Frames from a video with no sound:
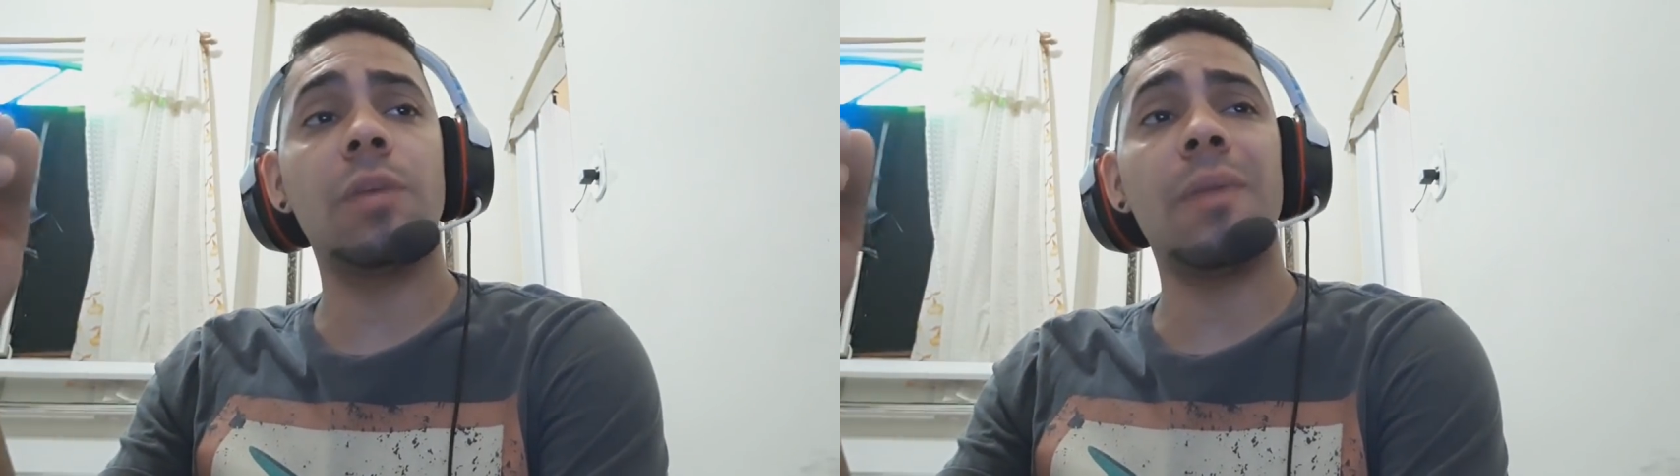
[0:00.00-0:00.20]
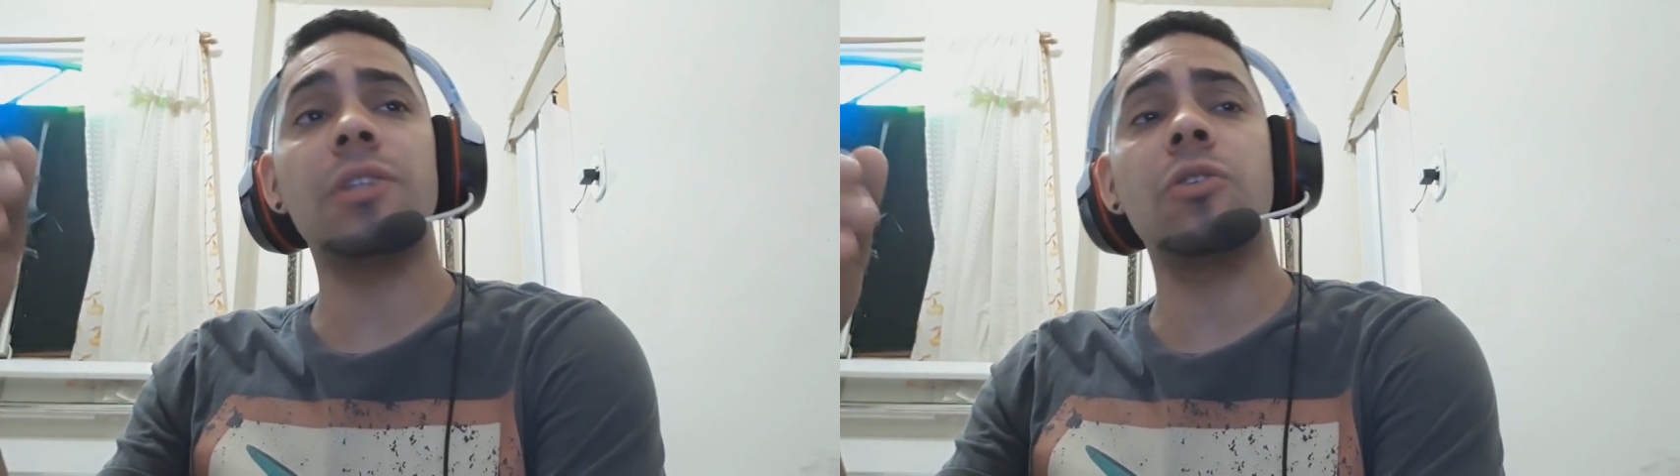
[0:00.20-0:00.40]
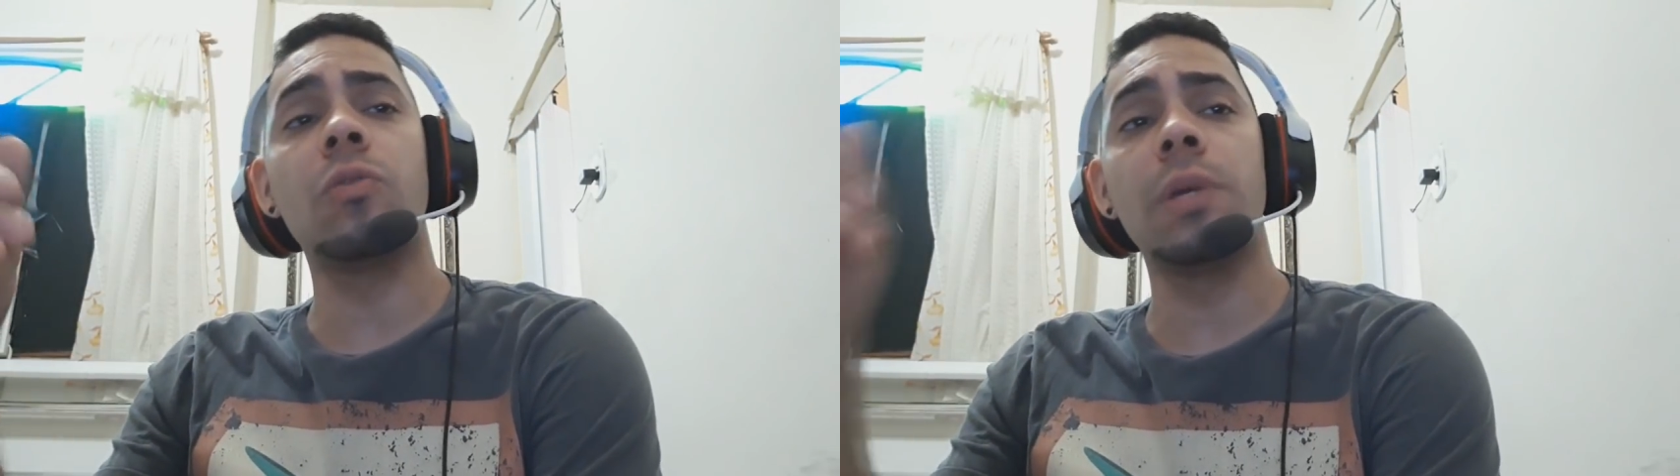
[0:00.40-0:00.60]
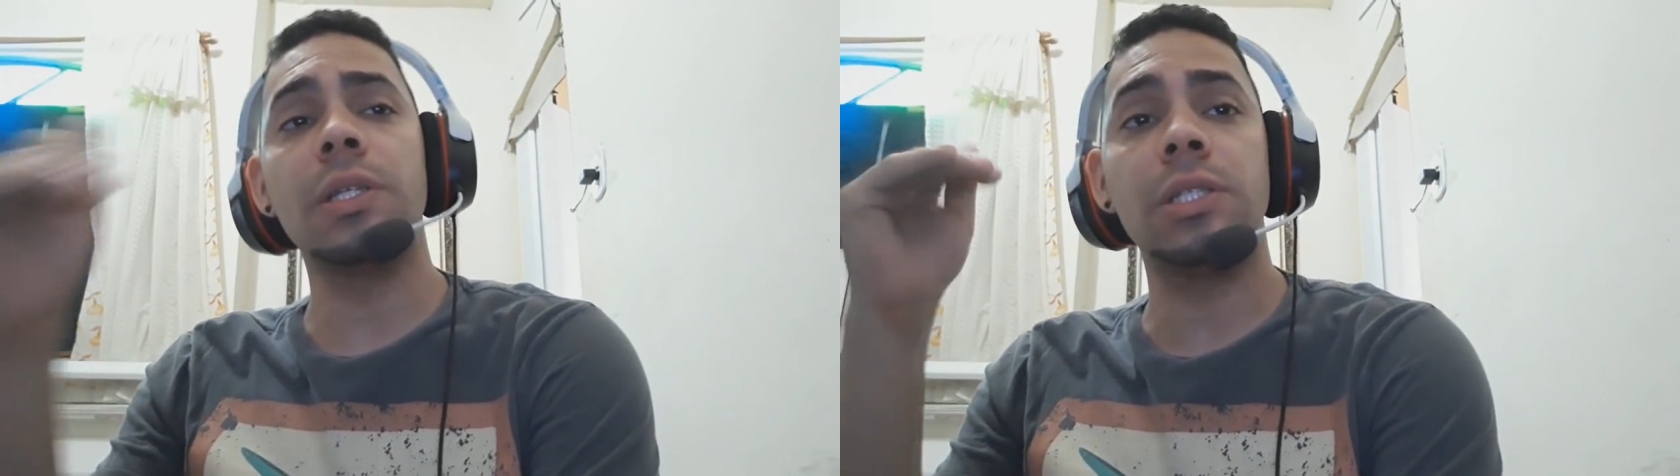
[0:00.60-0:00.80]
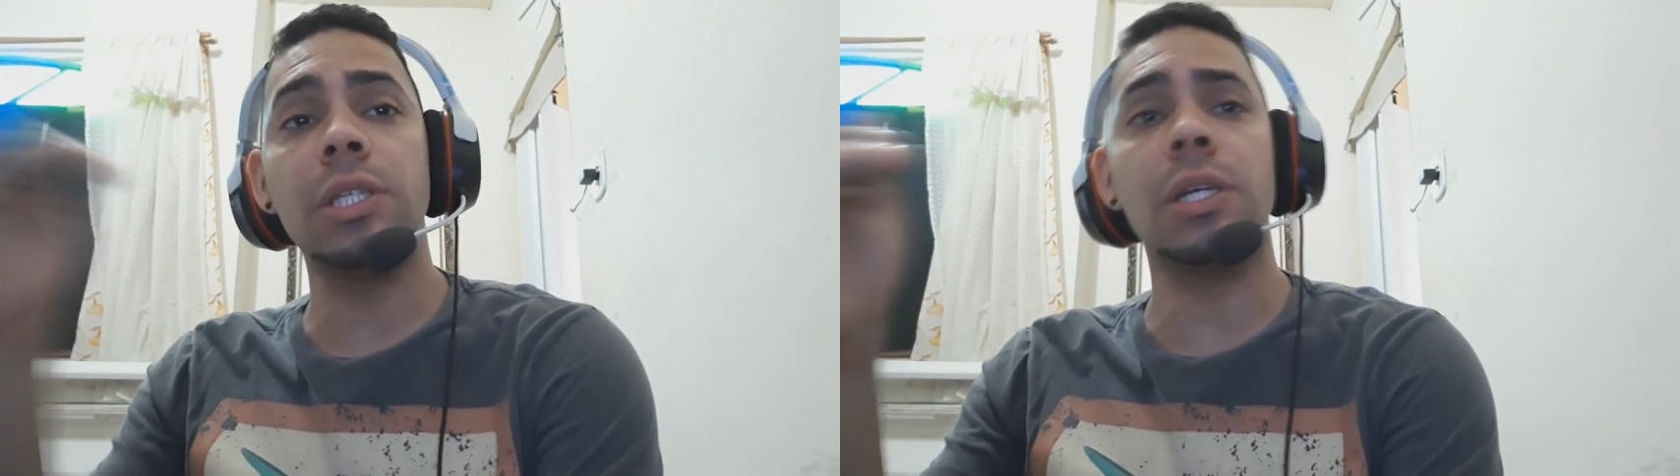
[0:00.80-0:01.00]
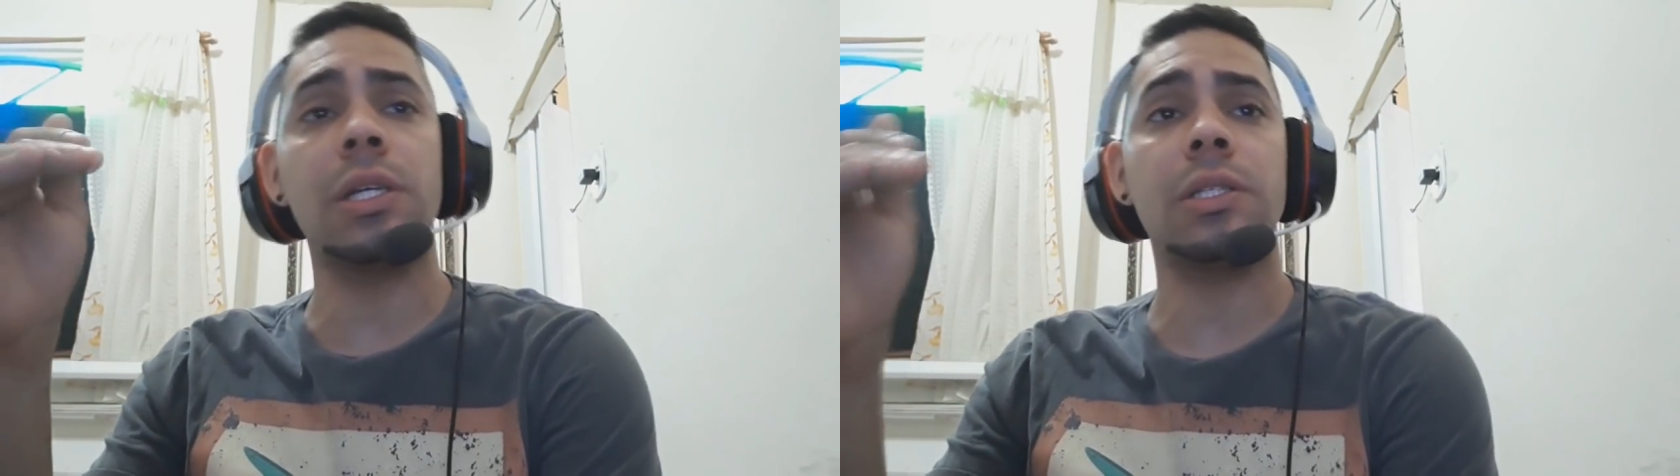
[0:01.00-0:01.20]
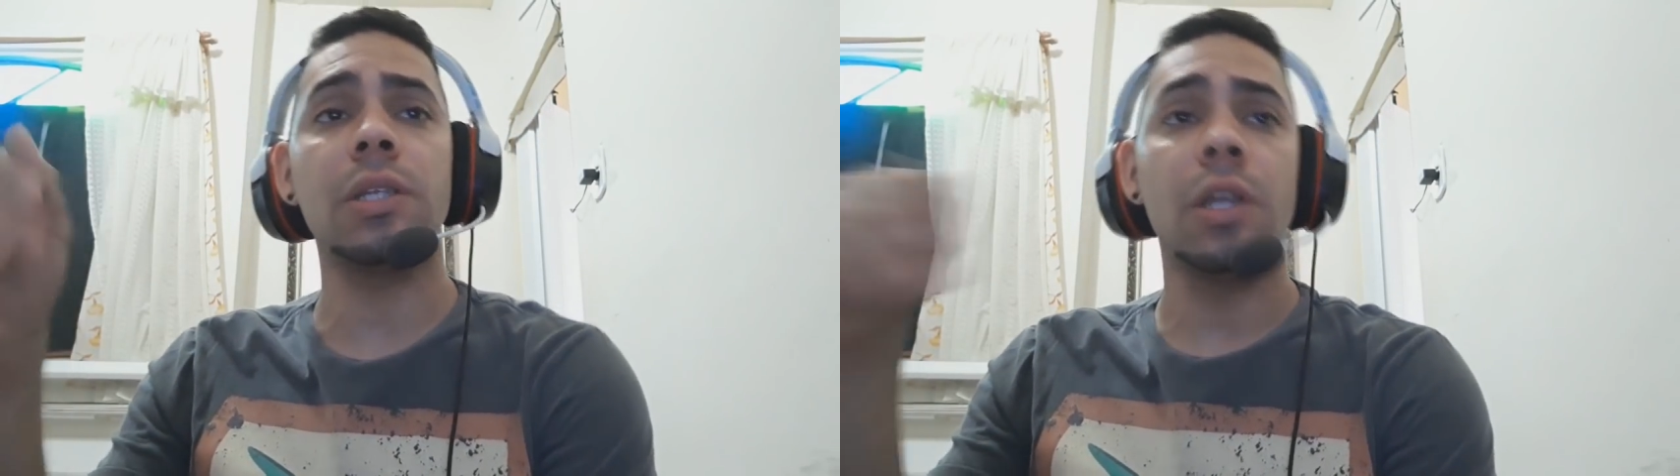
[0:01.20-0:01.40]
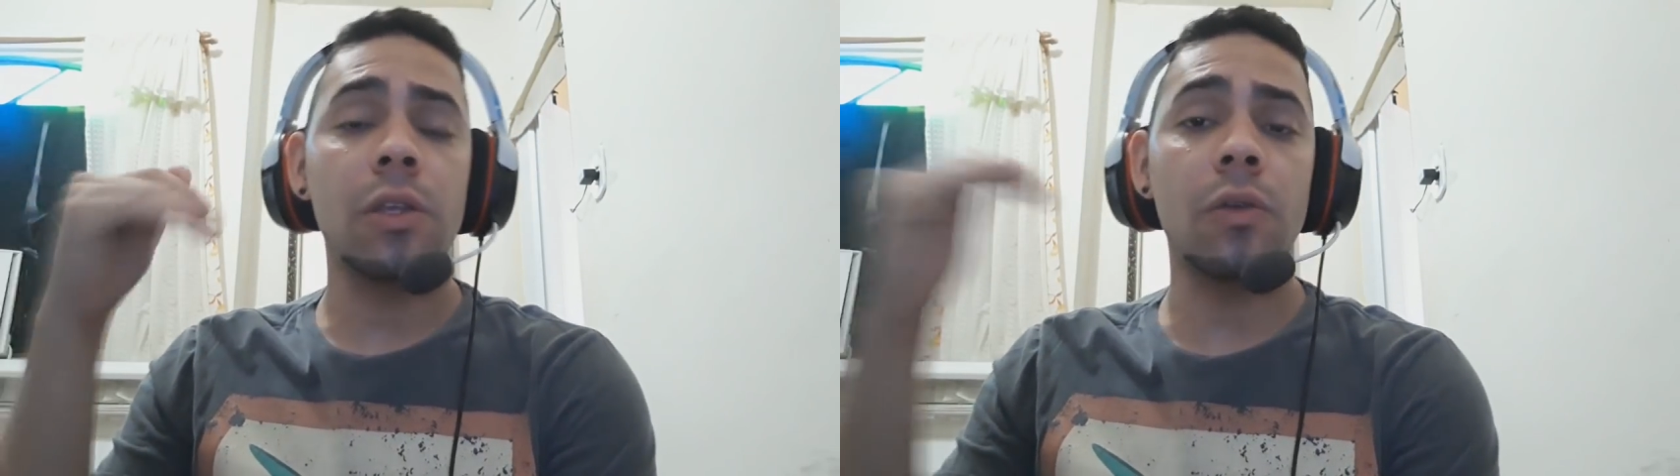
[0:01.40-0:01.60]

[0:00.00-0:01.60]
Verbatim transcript: aqui mais algumas dicas